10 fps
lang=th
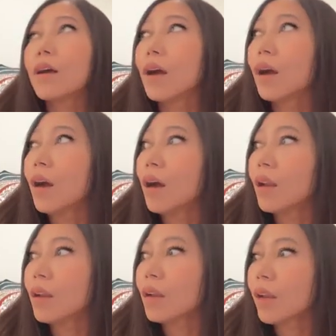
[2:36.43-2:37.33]
อ่า
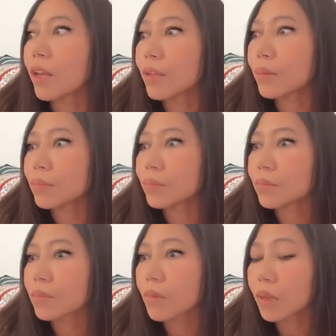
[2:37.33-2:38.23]
อะไร
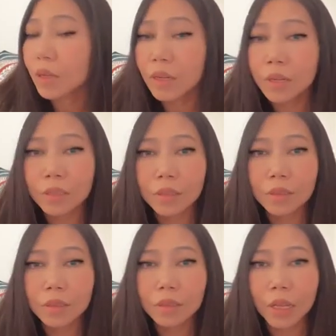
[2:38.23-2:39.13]
คือ
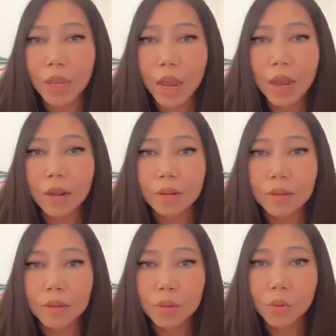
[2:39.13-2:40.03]
แต่ถ้า
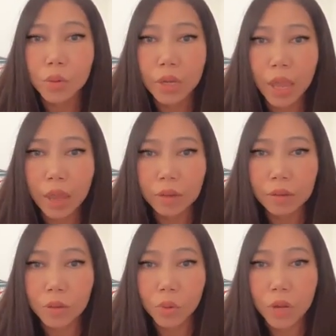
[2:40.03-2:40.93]
คุณเก่ง
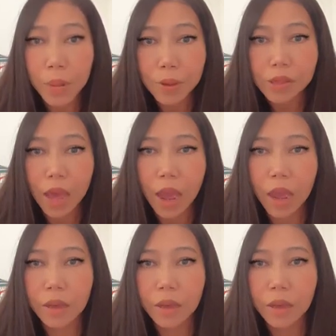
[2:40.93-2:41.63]
คุณได้ภาษา